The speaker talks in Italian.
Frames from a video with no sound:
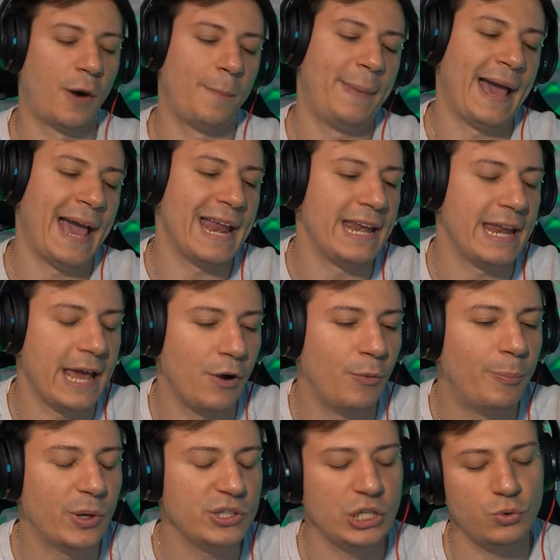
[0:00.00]
Però Ben è
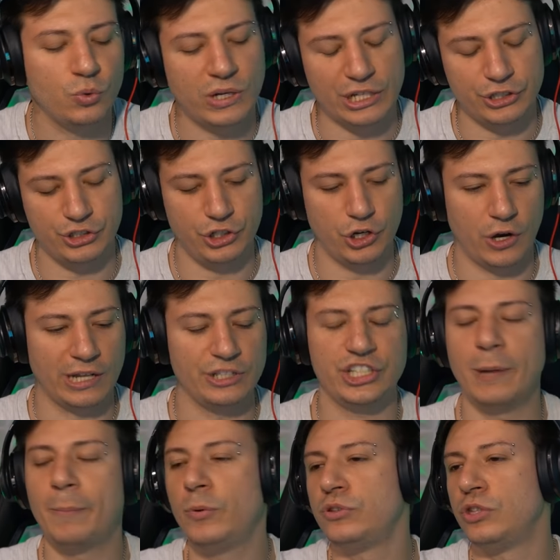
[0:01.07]
un po' di educazione.
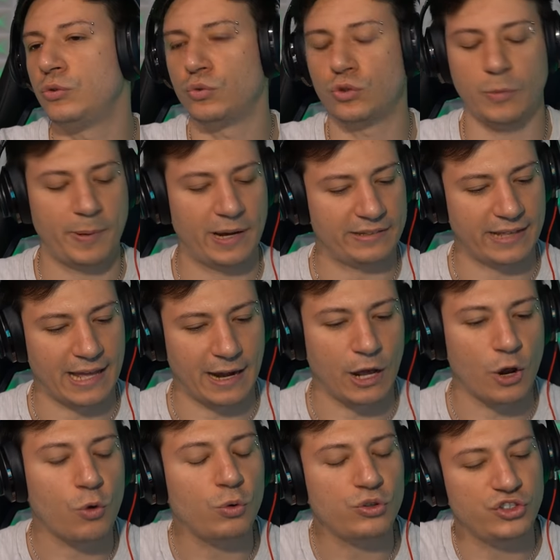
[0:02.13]
Già butti tutto per
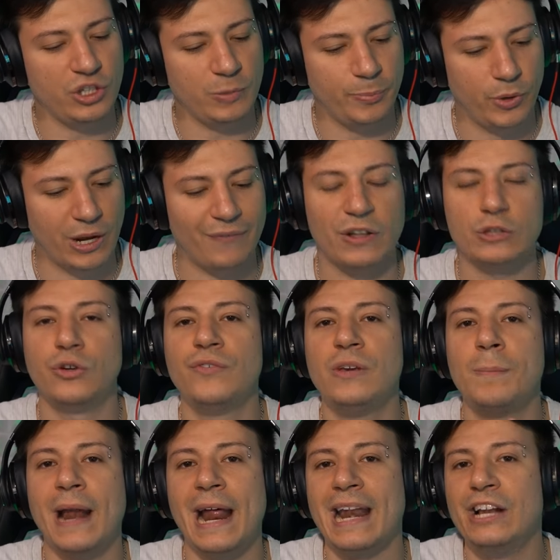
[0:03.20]
terra. Rutti pure, ha fatto
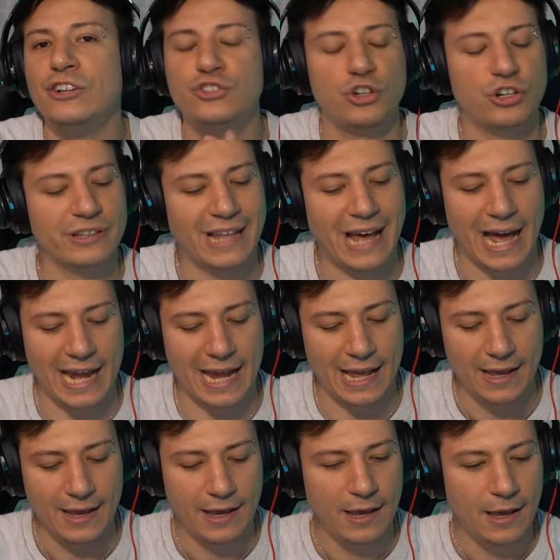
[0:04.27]
vibrare il
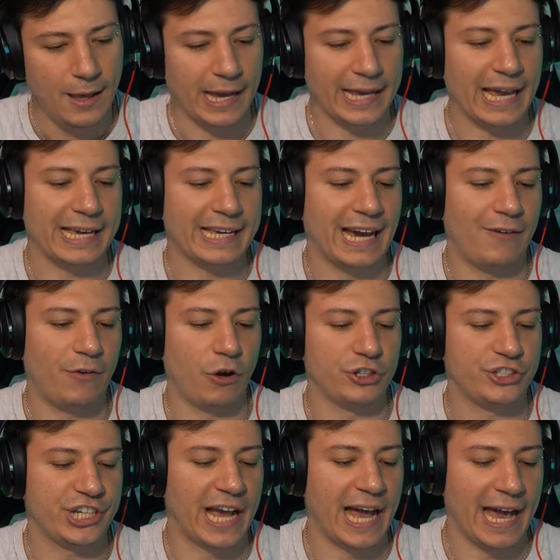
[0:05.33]
giornale. Ma che
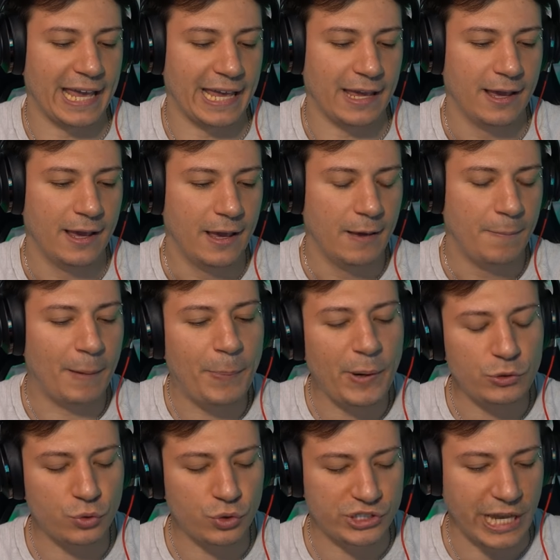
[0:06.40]
cavolo c'hai? Ma
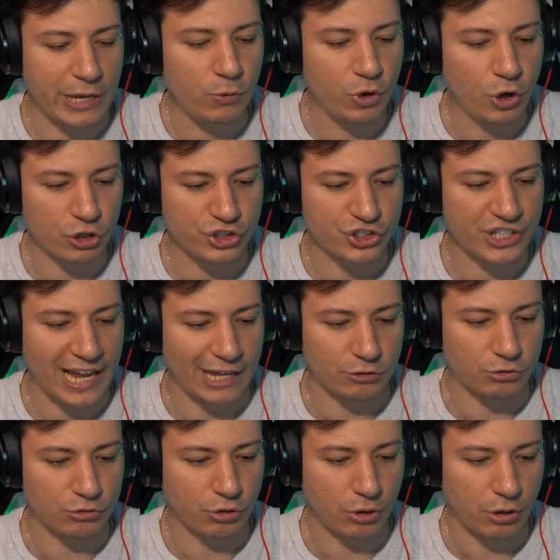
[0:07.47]
poi tu sei un
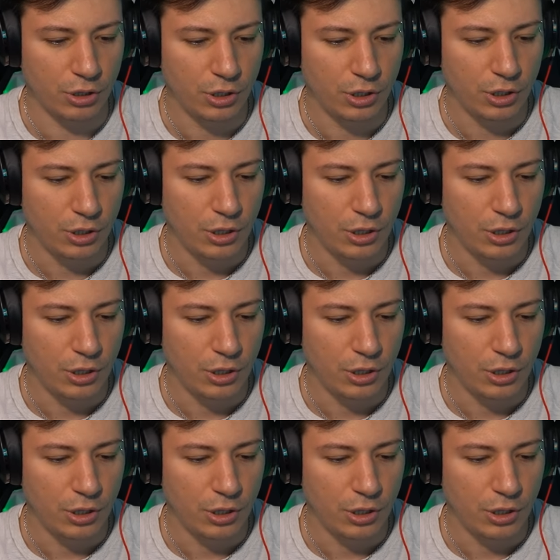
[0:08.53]
orsetto?